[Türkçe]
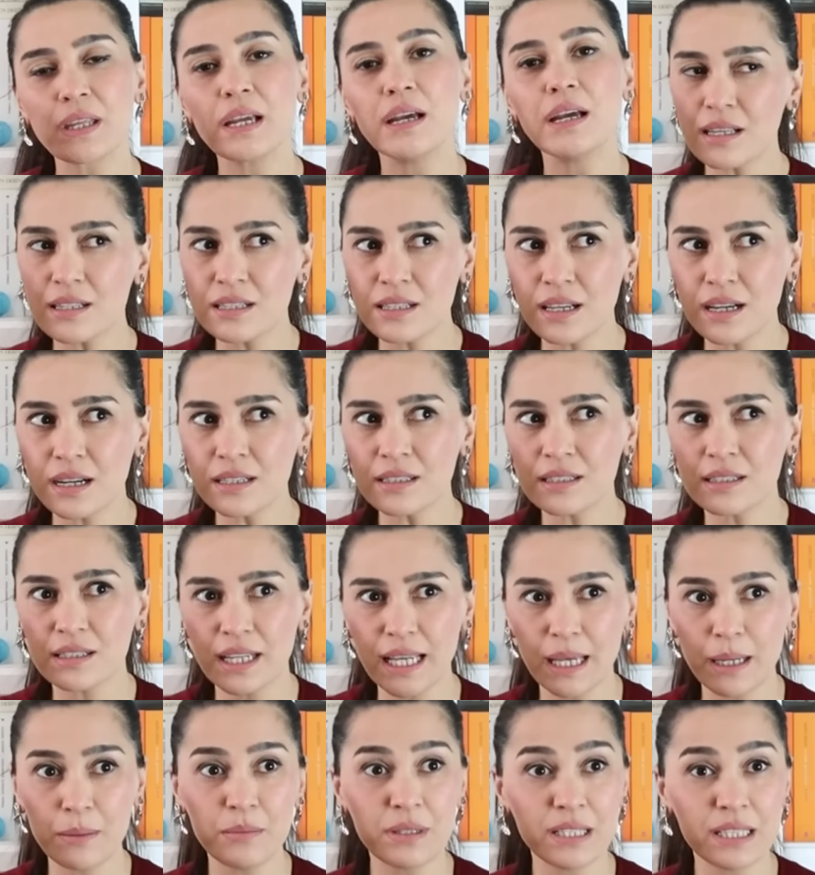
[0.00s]
Yazar
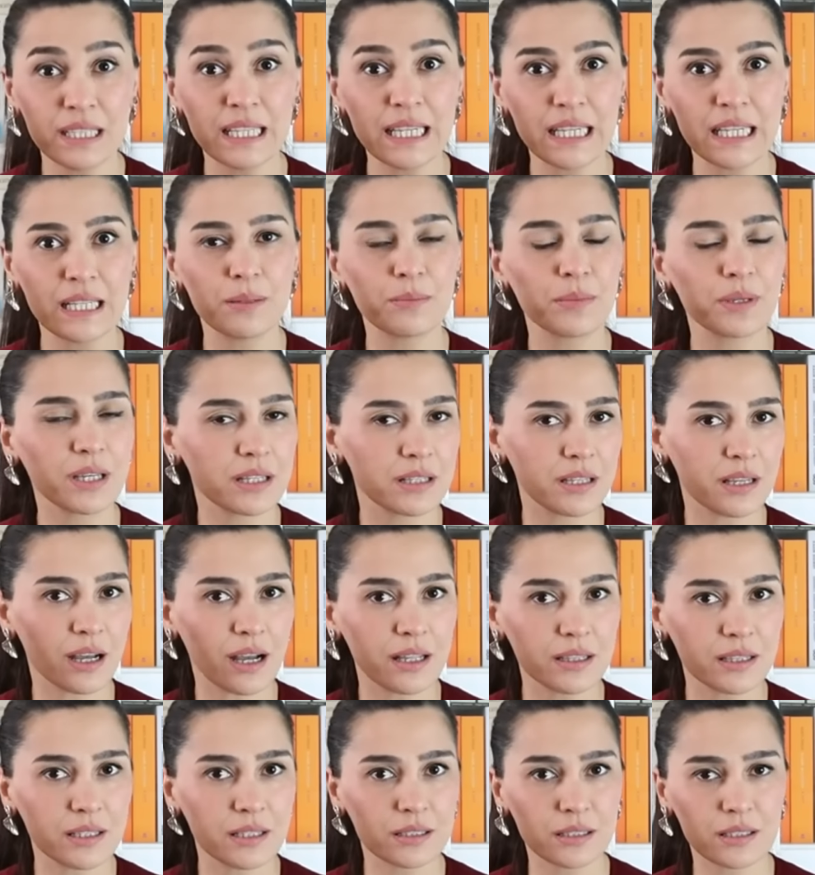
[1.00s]
emin değilim ya da
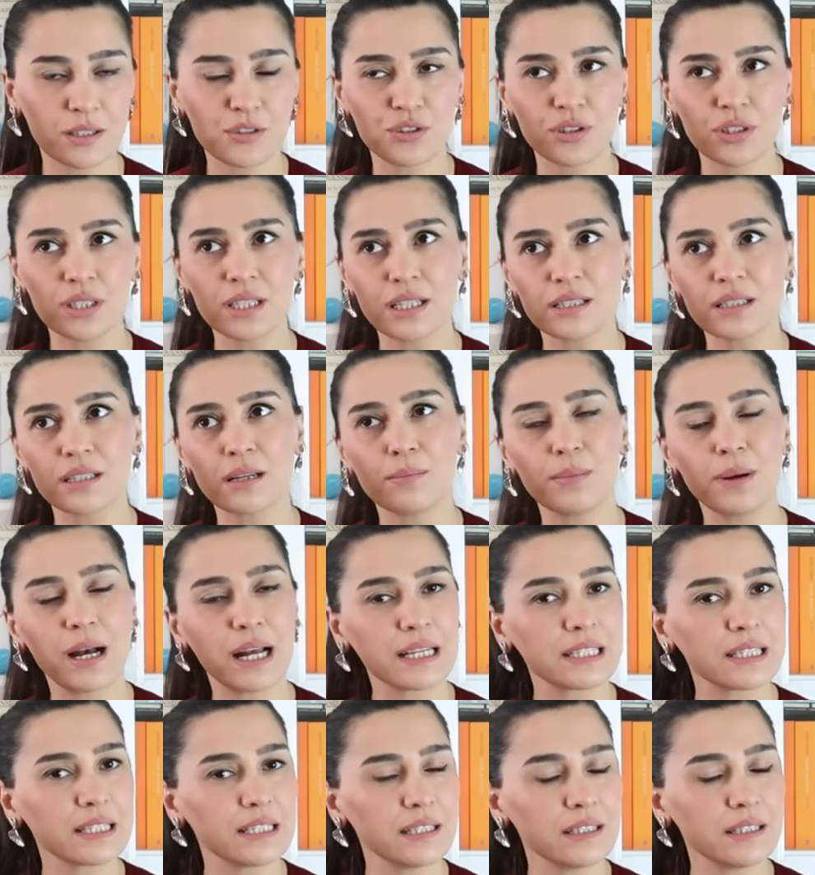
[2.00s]
anlatıcı ya da
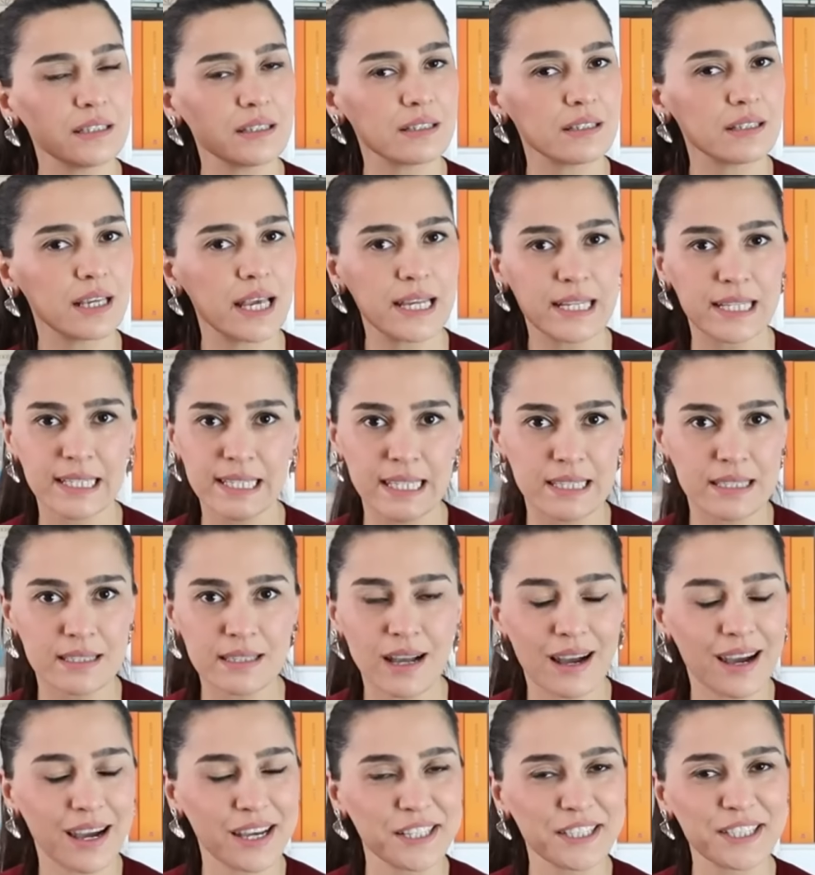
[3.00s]
belki her
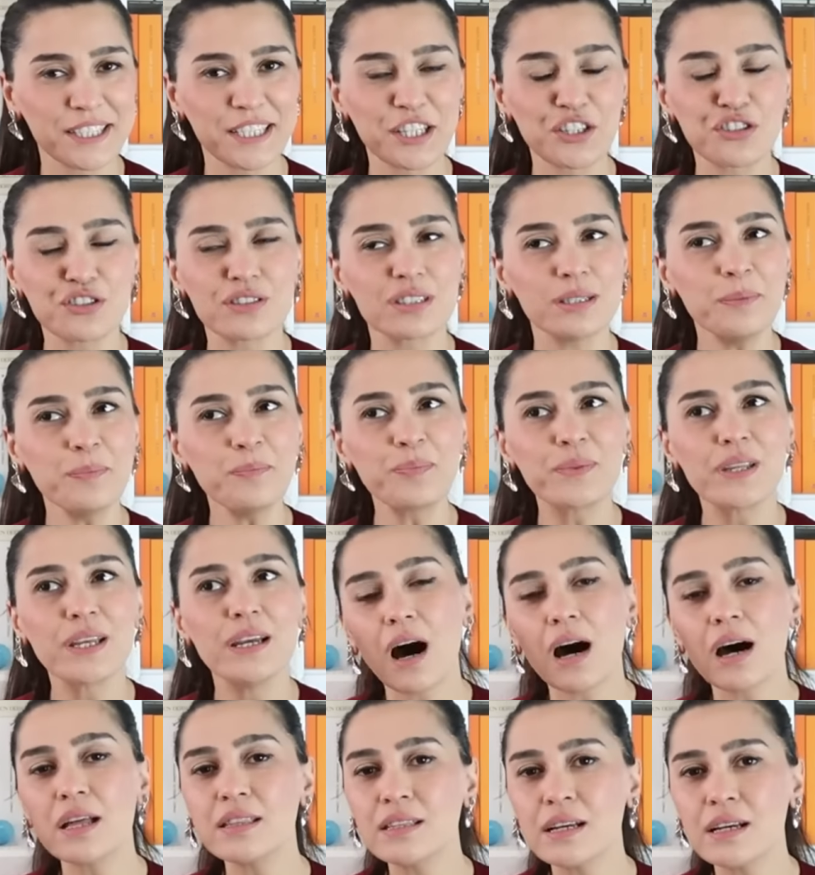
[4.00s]
ikisi aynı kişi
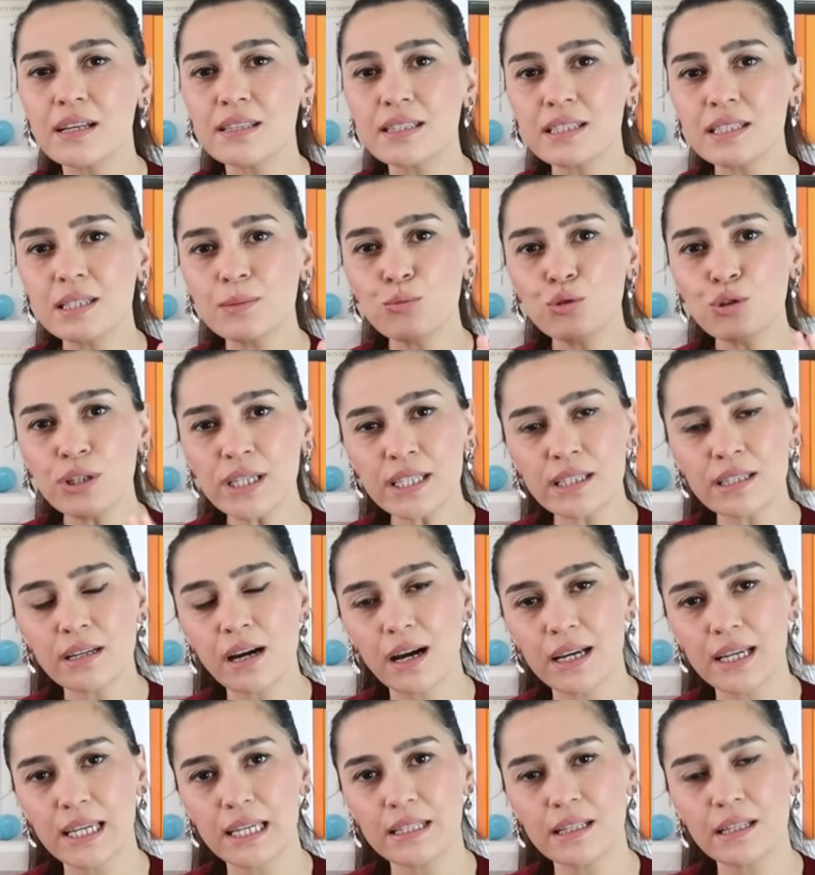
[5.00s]
Anlattığı bu
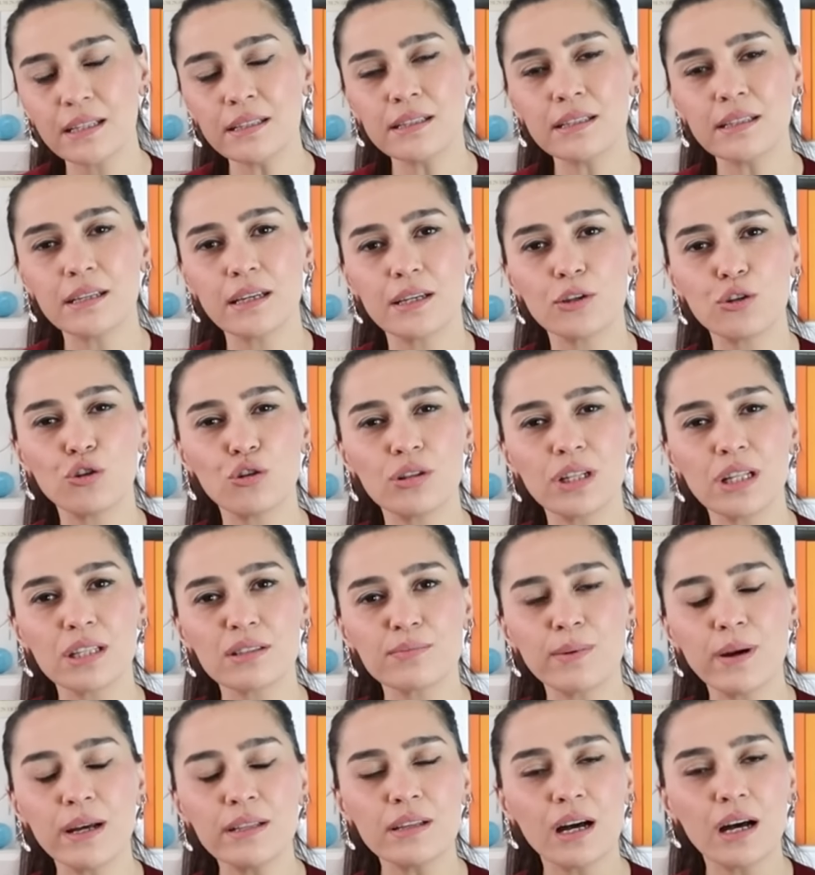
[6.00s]
hikayenin e,
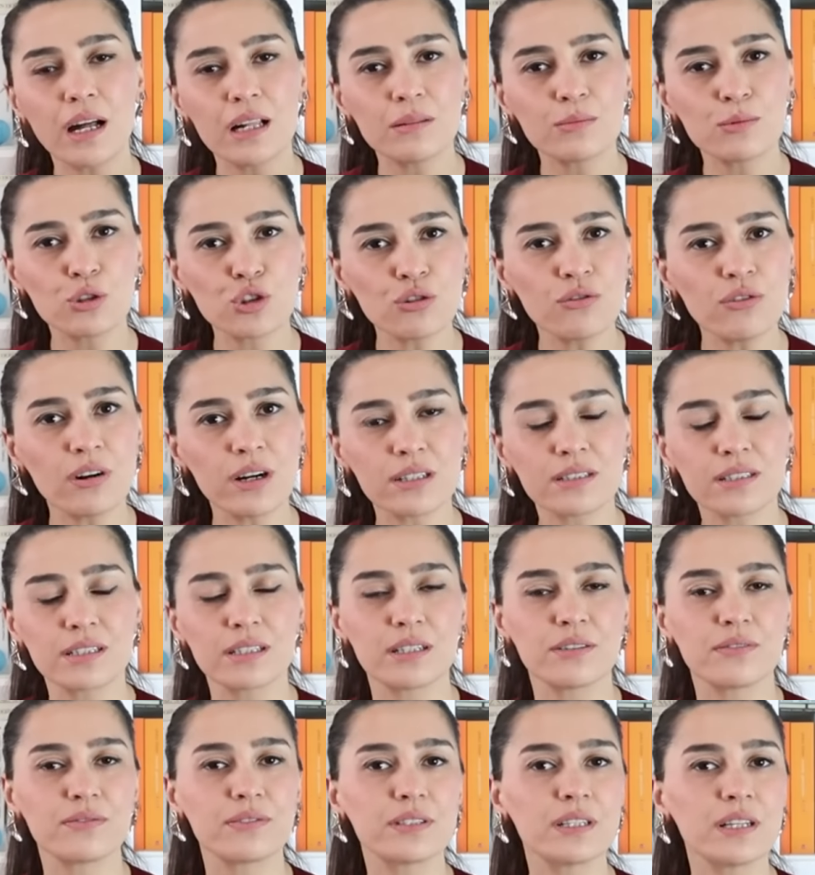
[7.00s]
yönetmen Almodovar
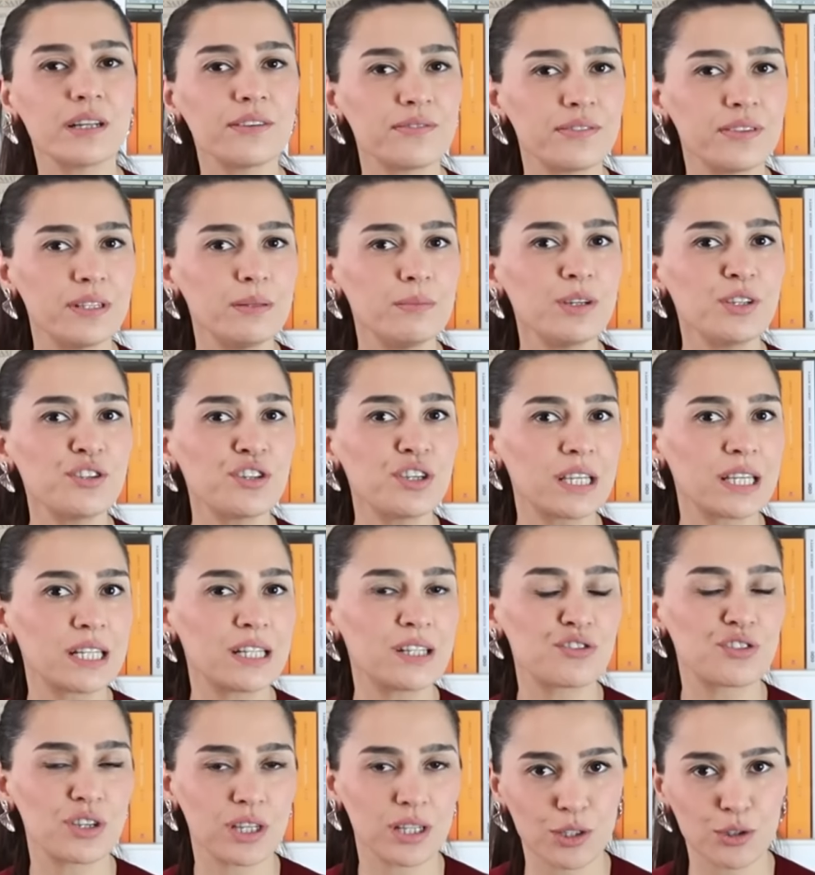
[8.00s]
tarafından filme
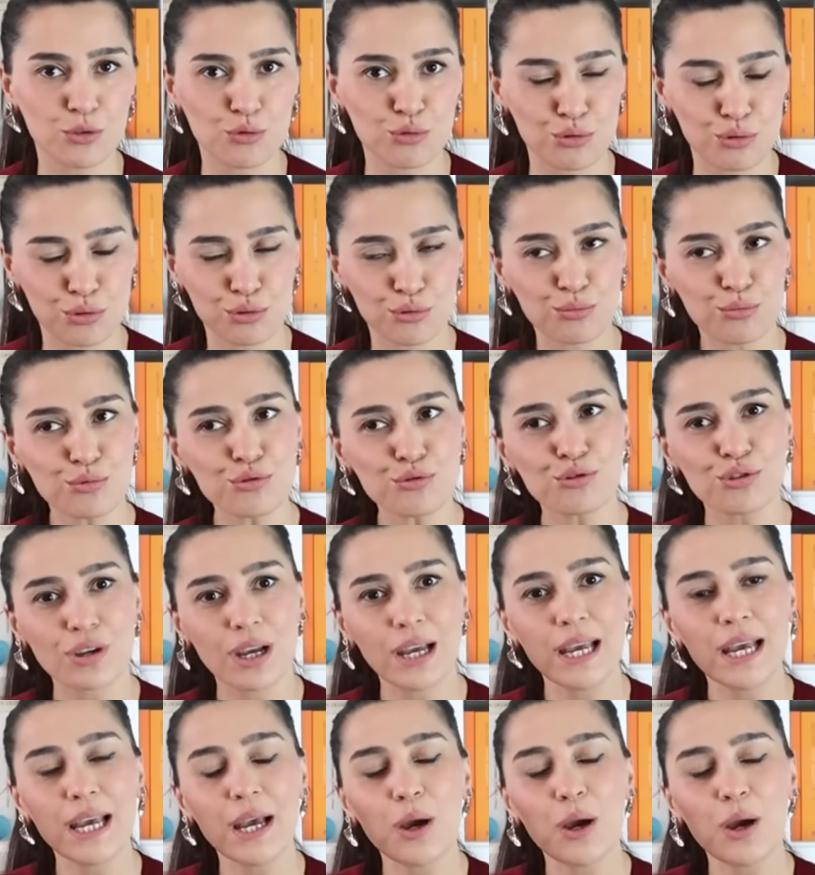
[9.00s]
çekileceğini düşünmüş.